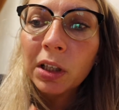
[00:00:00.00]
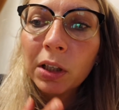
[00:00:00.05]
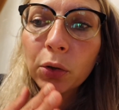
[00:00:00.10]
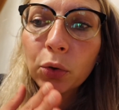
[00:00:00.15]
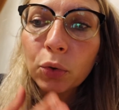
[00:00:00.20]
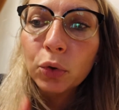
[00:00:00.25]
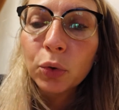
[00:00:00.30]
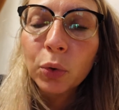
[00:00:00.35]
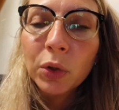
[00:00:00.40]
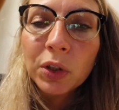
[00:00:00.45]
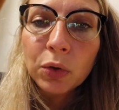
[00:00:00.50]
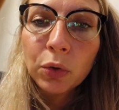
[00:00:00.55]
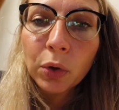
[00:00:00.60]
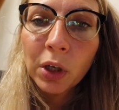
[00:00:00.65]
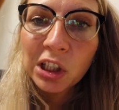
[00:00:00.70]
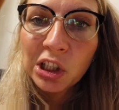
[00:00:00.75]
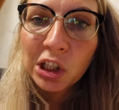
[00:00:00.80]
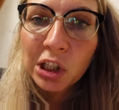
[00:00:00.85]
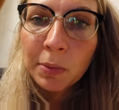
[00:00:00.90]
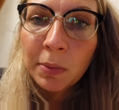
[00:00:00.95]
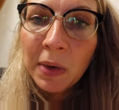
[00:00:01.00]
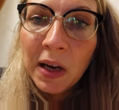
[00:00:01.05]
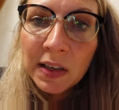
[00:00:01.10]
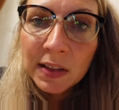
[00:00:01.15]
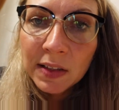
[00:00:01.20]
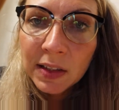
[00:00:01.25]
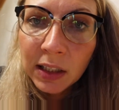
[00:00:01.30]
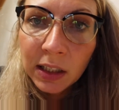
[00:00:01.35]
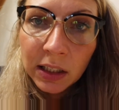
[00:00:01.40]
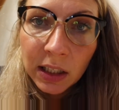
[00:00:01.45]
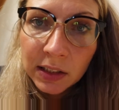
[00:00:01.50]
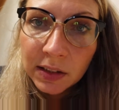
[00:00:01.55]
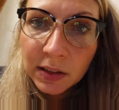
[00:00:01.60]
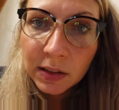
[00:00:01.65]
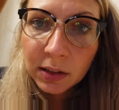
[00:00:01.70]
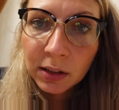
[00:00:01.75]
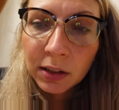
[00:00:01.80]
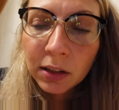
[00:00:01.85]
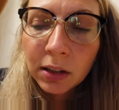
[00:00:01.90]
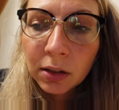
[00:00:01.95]
construite sur un schéma assez
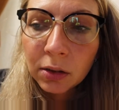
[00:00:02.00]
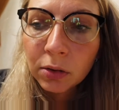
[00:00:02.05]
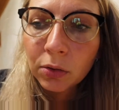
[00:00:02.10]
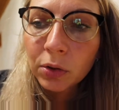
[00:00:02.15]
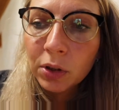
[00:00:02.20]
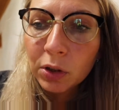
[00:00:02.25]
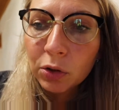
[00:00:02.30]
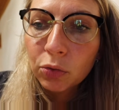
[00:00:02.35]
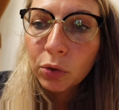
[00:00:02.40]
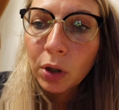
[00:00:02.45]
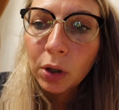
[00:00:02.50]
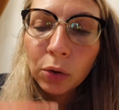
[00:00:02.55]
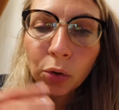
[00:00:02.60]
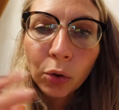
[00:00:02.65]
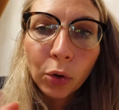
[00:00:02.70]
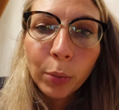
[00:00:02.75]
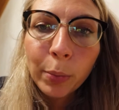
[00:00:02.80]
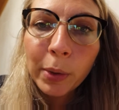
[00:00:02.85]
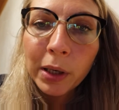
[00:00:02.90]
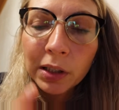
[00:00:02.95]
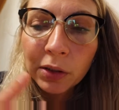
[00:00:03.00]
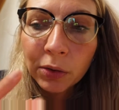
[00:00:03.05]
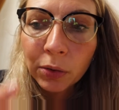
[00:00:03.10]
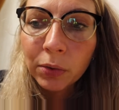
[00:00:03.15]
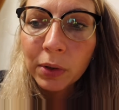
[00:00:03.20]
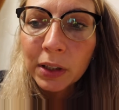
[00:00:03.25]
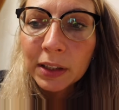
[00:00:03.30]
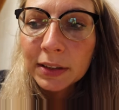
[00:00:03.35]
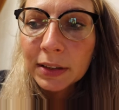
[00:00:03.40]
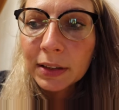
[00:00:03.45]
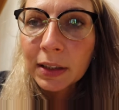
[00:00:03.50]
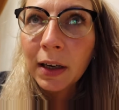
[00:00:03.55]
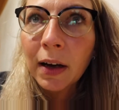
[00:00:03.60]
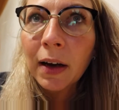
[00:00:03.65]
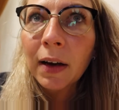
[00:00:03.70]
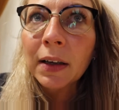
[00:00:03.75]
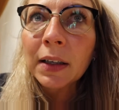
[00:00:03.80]
classique, une histoire de rébellion, etc.